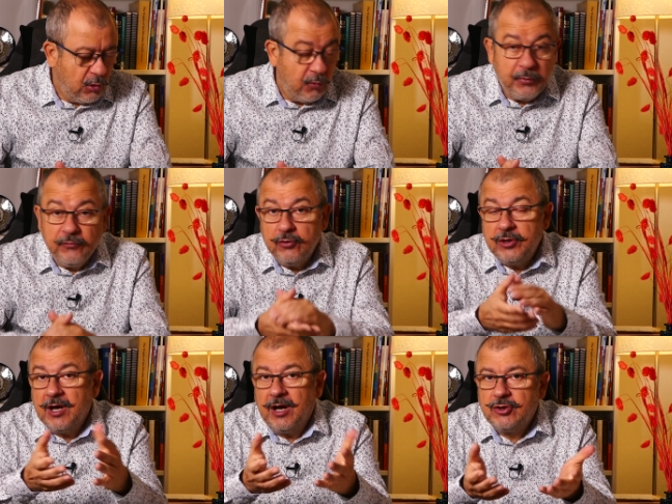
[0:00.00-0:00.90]
On peut
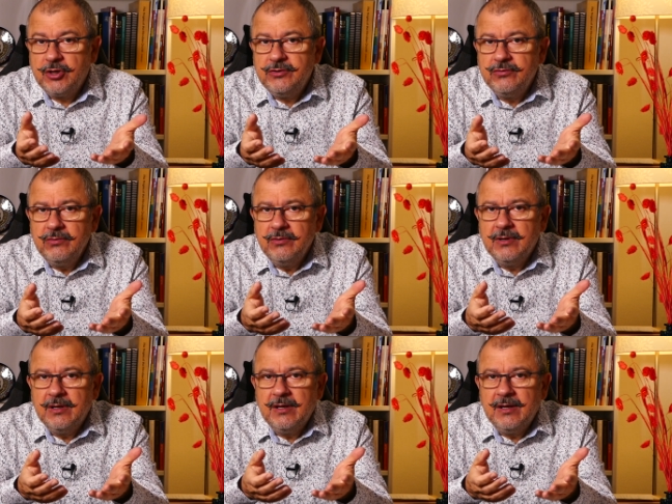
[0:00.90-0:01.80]
venir à Jésus,
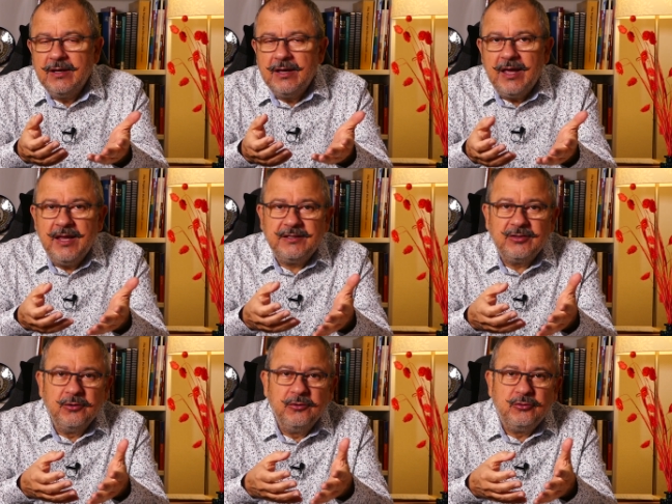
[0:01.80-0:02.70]

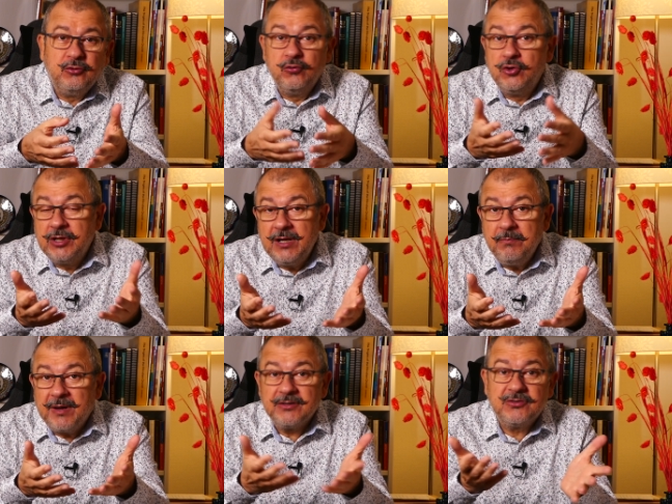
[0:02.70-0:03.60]
être touché
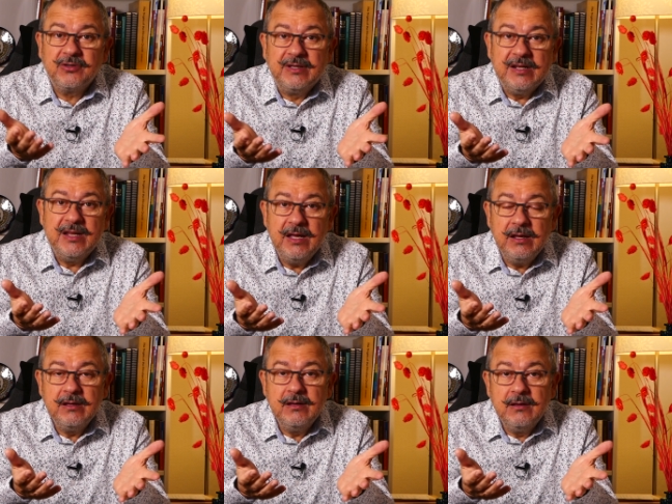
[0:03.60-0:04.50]
par ce qu'il
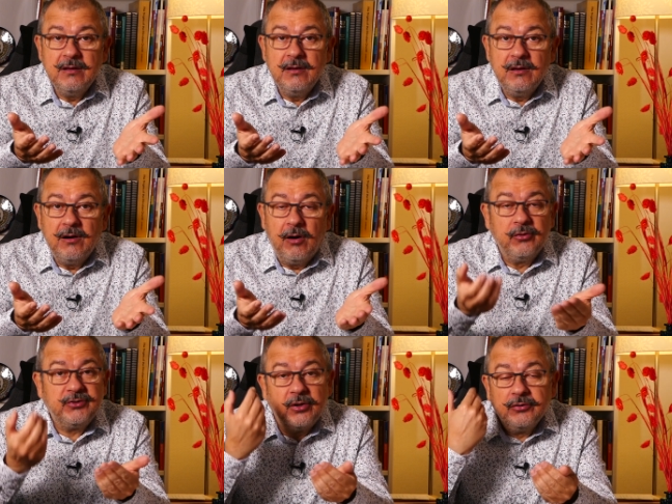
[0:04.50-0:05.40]
est,
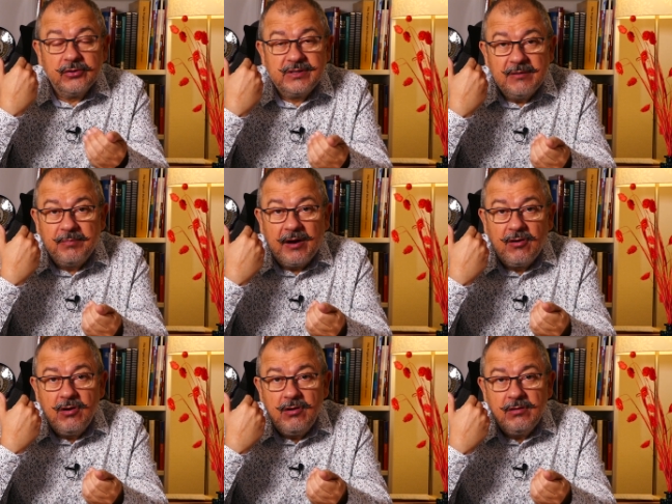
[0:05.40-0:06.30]
entendre ses
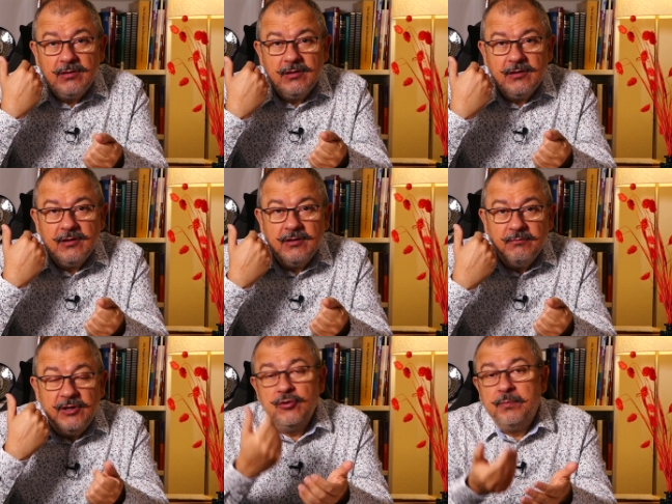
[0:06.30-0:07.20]
paroles,
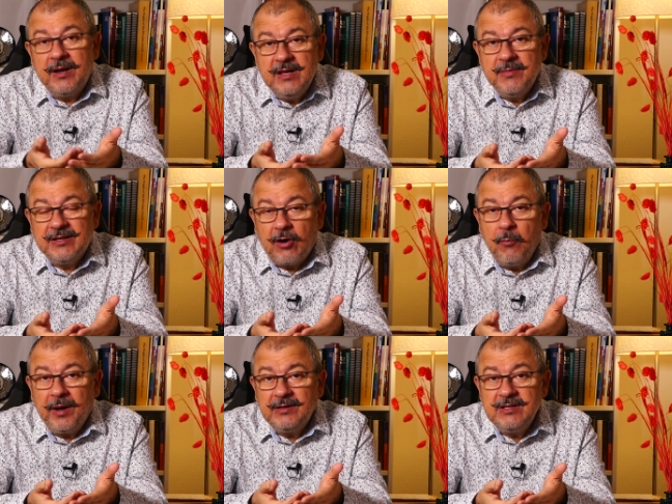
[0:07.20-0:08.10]
mais ne pas les mettre
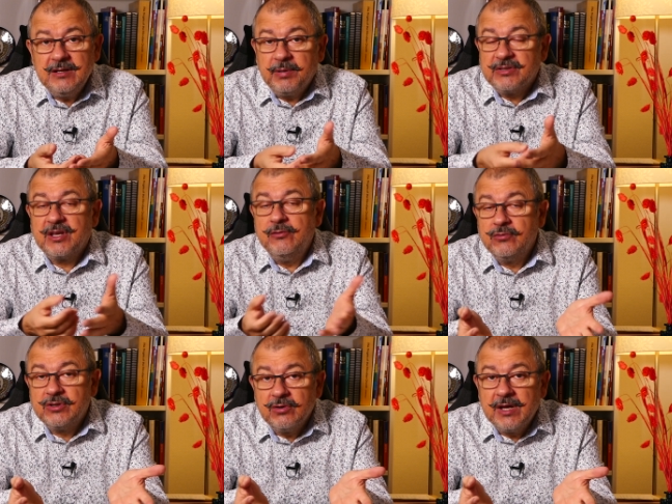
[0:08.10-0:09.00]
en pratique parce qu'elles
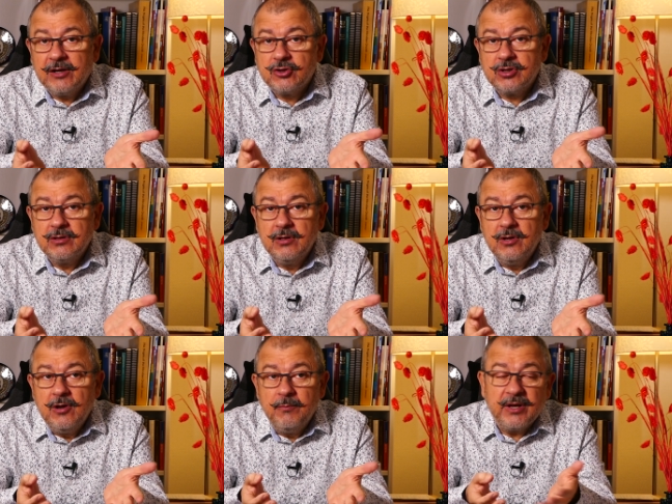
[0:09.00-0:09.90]
nous engagent,
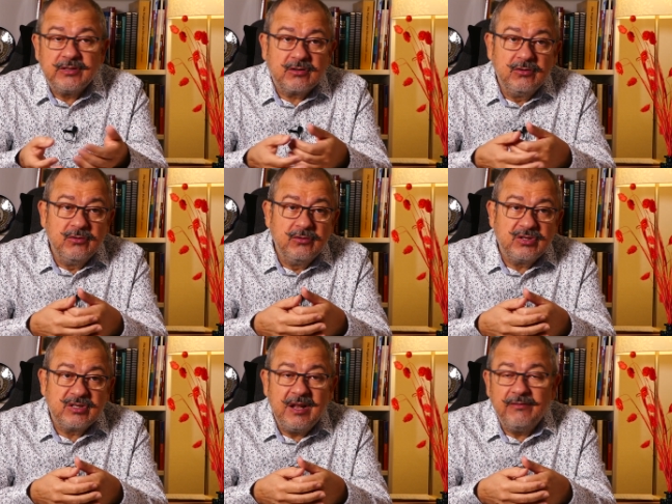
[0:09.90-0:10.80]
parce que
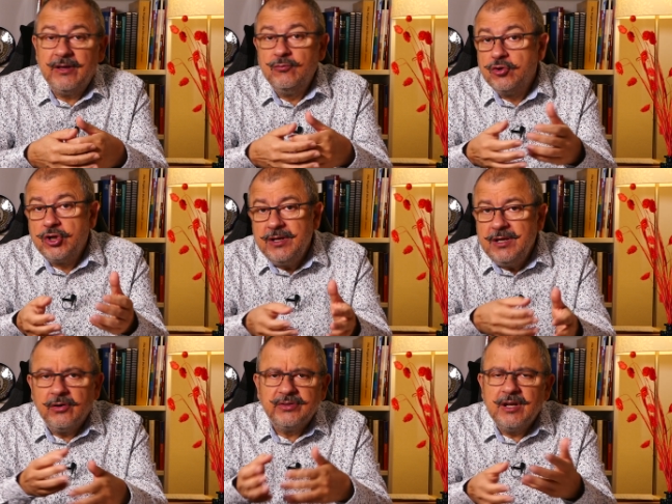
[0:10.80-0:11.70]
cela va nous
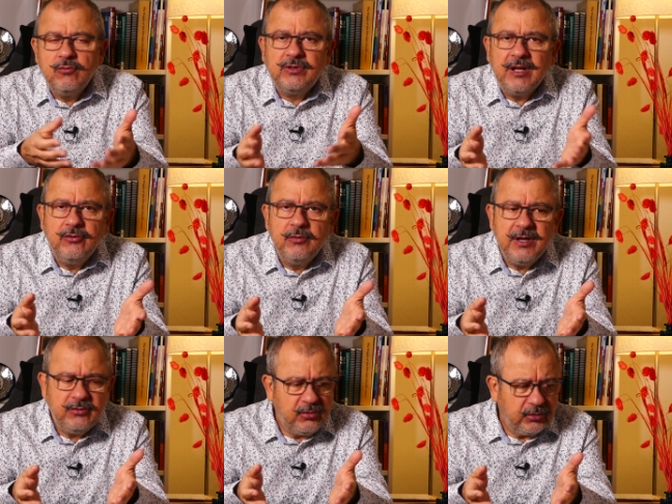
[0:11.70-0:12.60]
gêner dans tel ou tel domaine de